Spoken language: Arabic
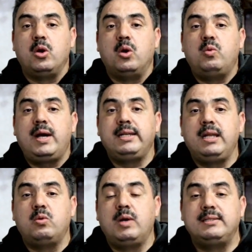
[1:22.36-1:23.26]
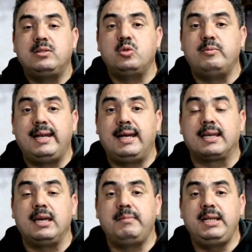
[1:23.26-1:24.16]
هو انه هاد الزملاء
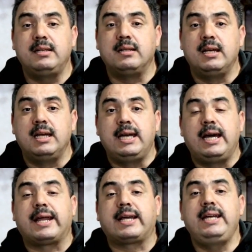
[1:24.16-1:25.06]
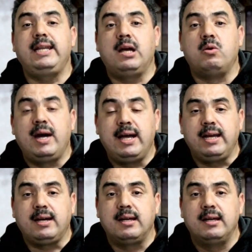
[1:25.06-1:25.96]
كاملين راه كاين
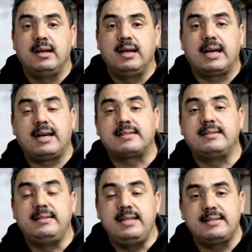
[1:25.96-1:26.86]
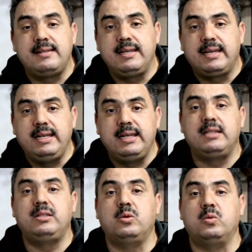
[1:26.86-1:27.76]
عوائق خاص الناس اللي
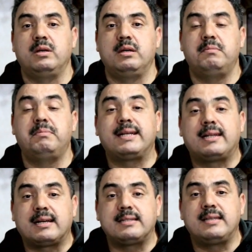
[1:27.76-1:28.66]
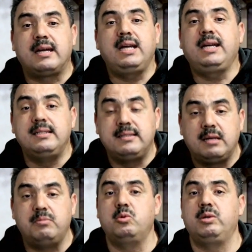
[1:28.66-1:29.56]
كيناديو باطلاق السراح
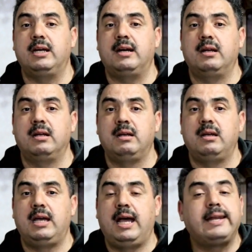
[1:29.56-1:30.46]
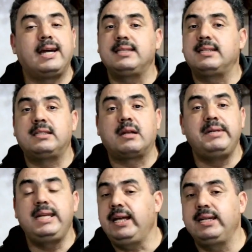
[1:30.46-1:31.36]
ينتبهوا لها انا غادي نهضر من
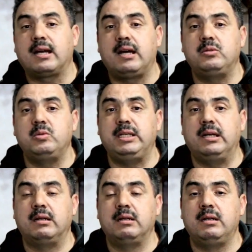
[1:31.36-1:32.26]
الناحيه القانونيه